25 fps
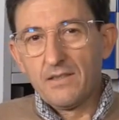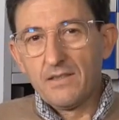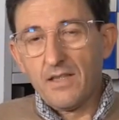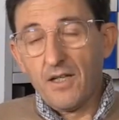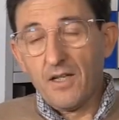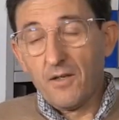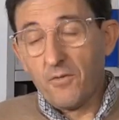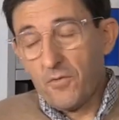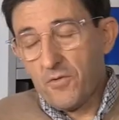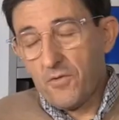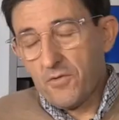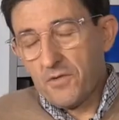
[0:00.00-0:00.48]

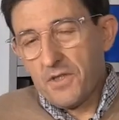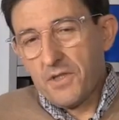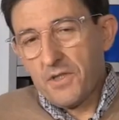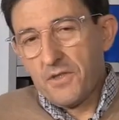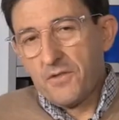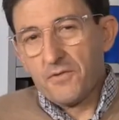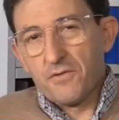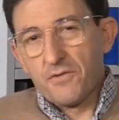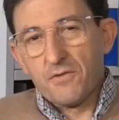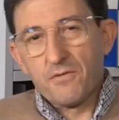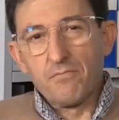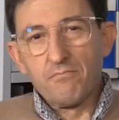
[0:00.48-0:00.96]
algunos de
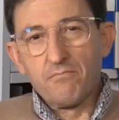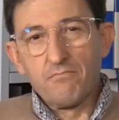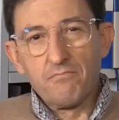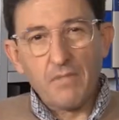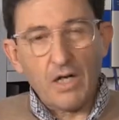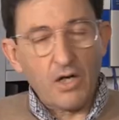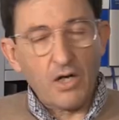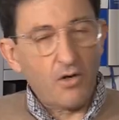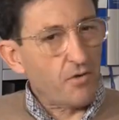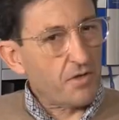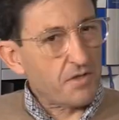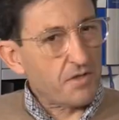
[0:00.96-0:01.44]
ellos
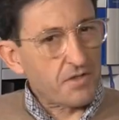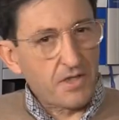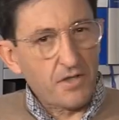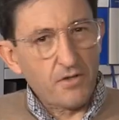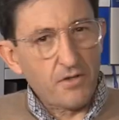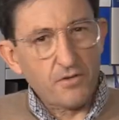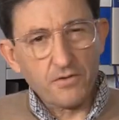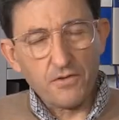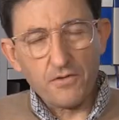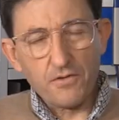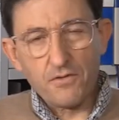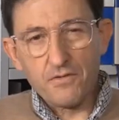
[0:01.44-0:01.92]
mejores
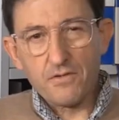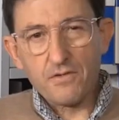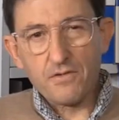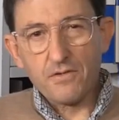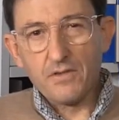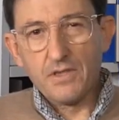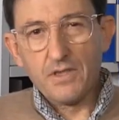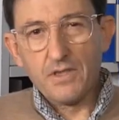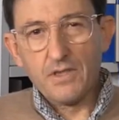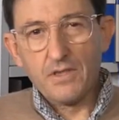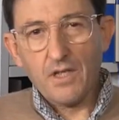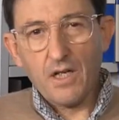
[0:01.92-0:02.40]
que otros
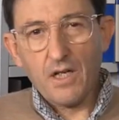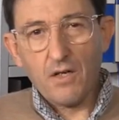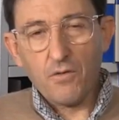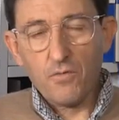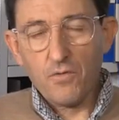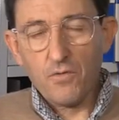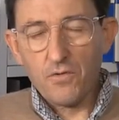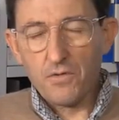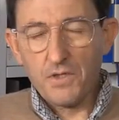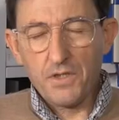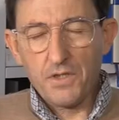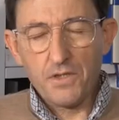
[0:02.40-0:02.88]
y
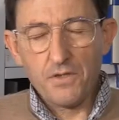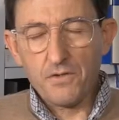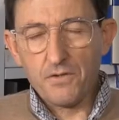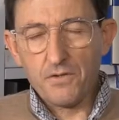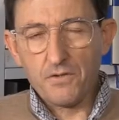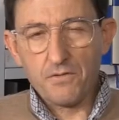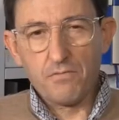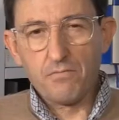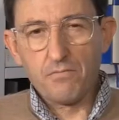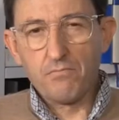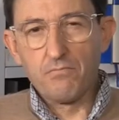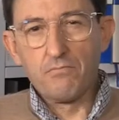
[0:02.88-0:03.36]
algunos de
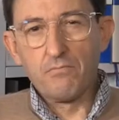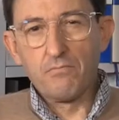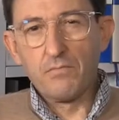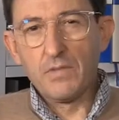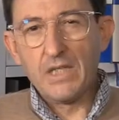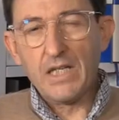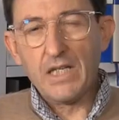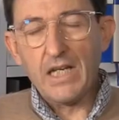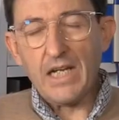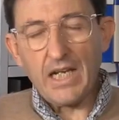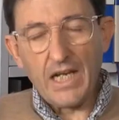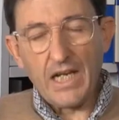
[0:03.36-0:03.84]
ellos
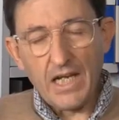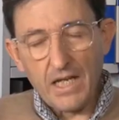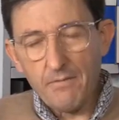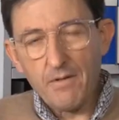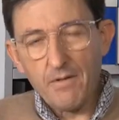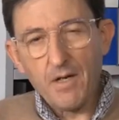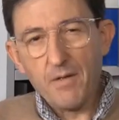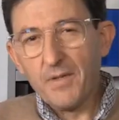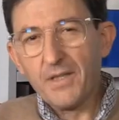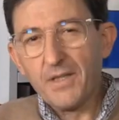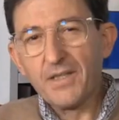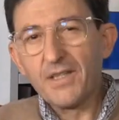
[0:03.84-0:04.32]

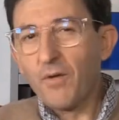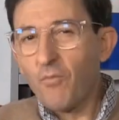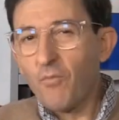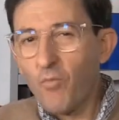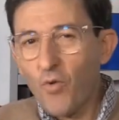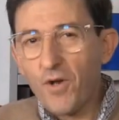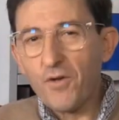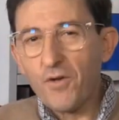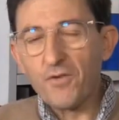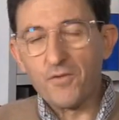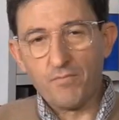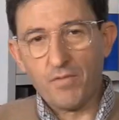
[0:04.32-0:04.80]
increíblemente
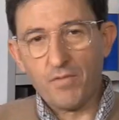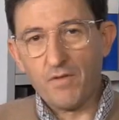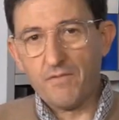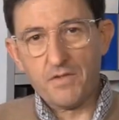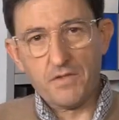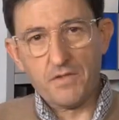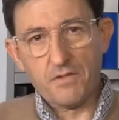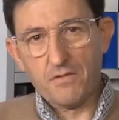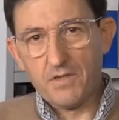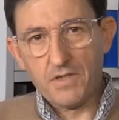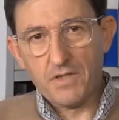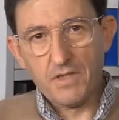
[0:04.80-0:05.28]
buenos
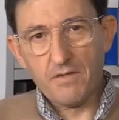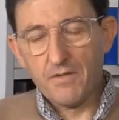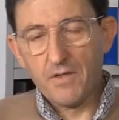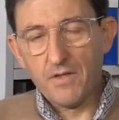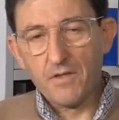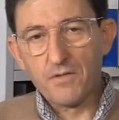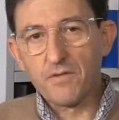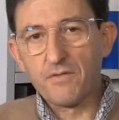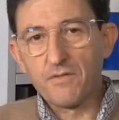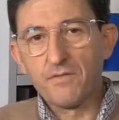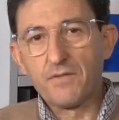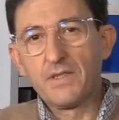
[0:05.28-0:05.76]
profesores de
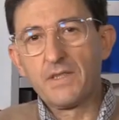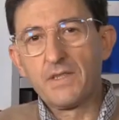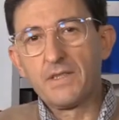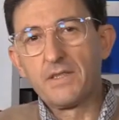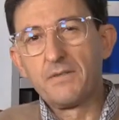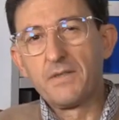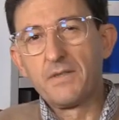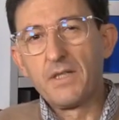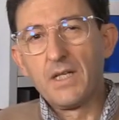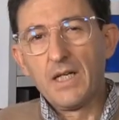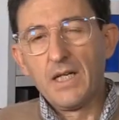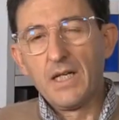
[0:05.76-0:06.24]
filosofía,
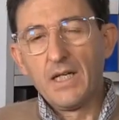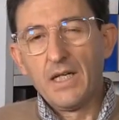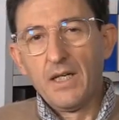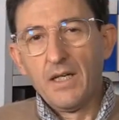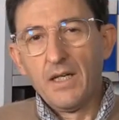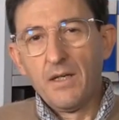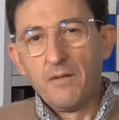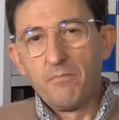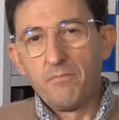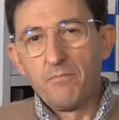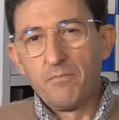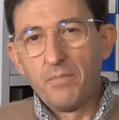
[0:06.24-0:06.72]

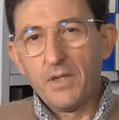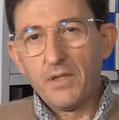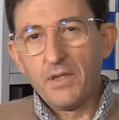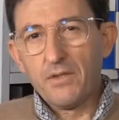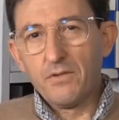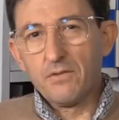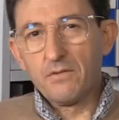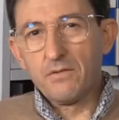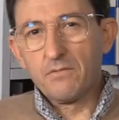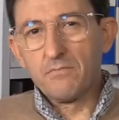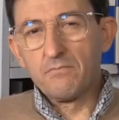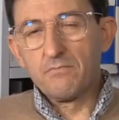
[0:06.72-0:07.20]

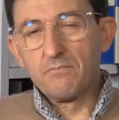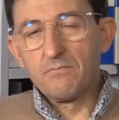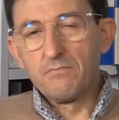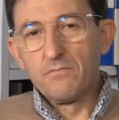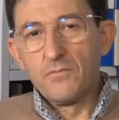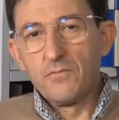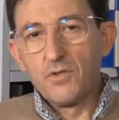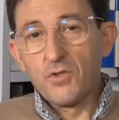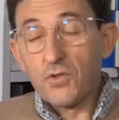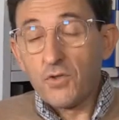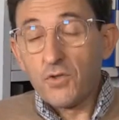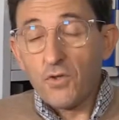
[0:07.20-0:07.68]
pero
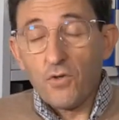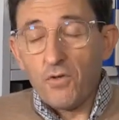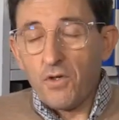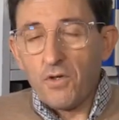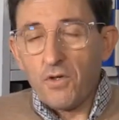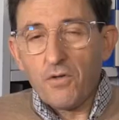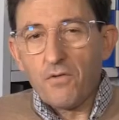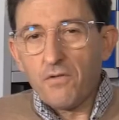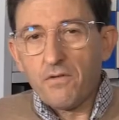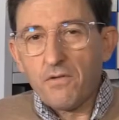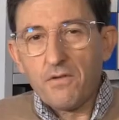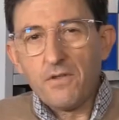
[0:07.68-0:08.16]
solo he
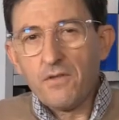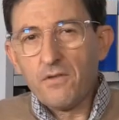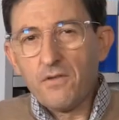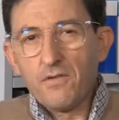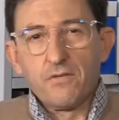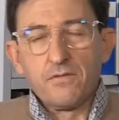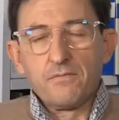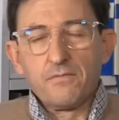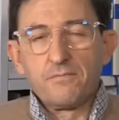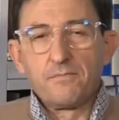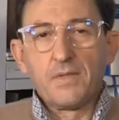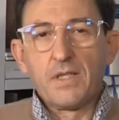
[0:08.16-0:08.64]

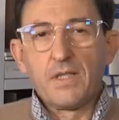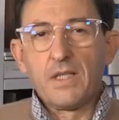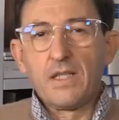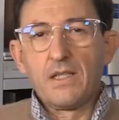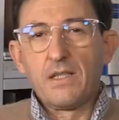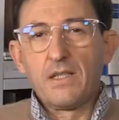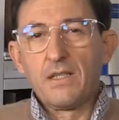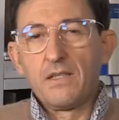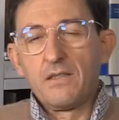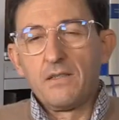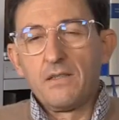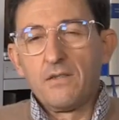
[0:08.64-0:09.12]
conocido
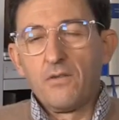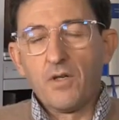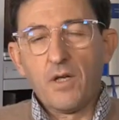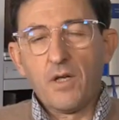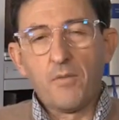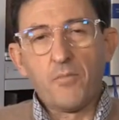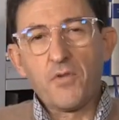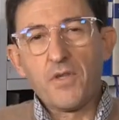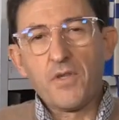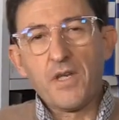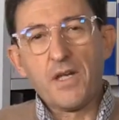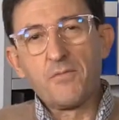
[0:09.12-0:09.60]
lo
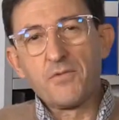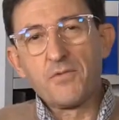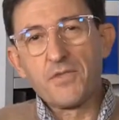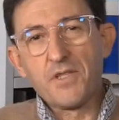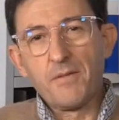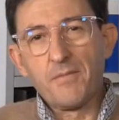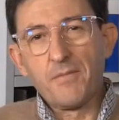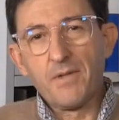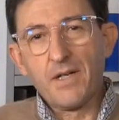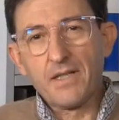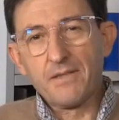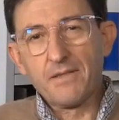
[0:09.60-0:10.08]
que podríamos
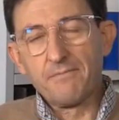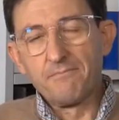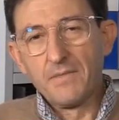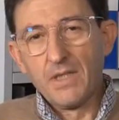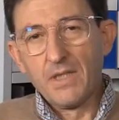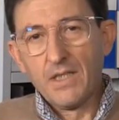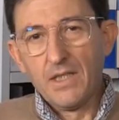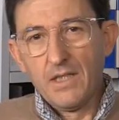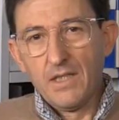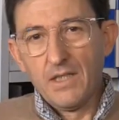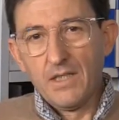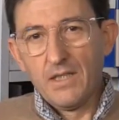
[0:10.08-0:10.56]
llamar
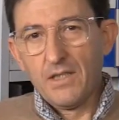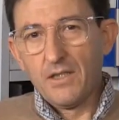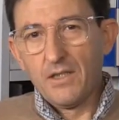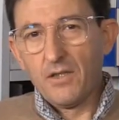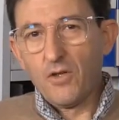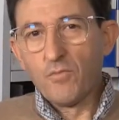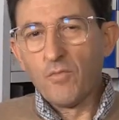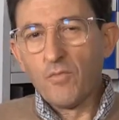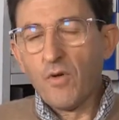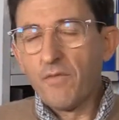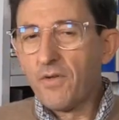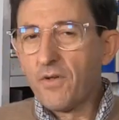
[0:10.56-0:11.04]
eh,
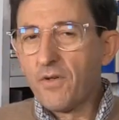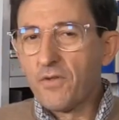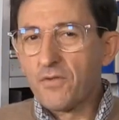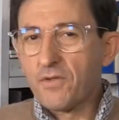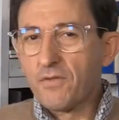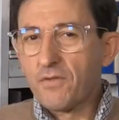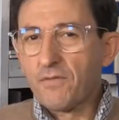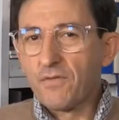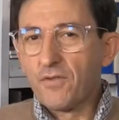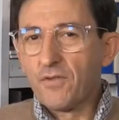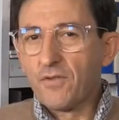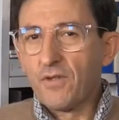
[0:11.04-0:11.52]
como
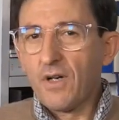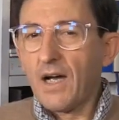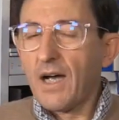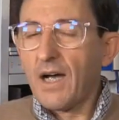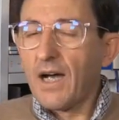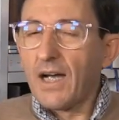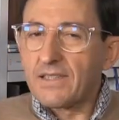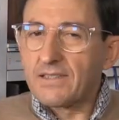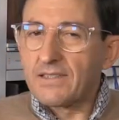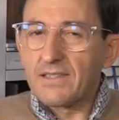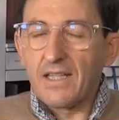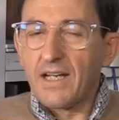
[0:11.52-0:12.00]
filósofo
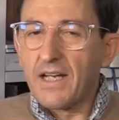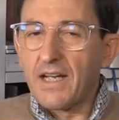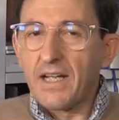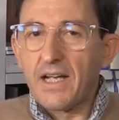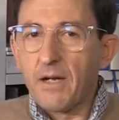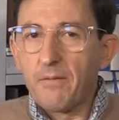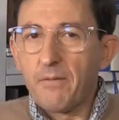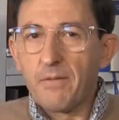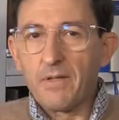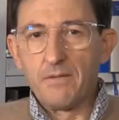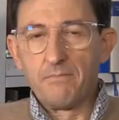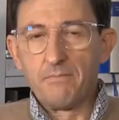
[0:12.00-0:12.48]
a Stanley
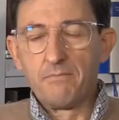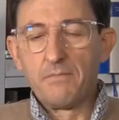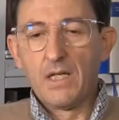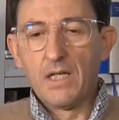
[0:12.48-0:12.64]
Cavell.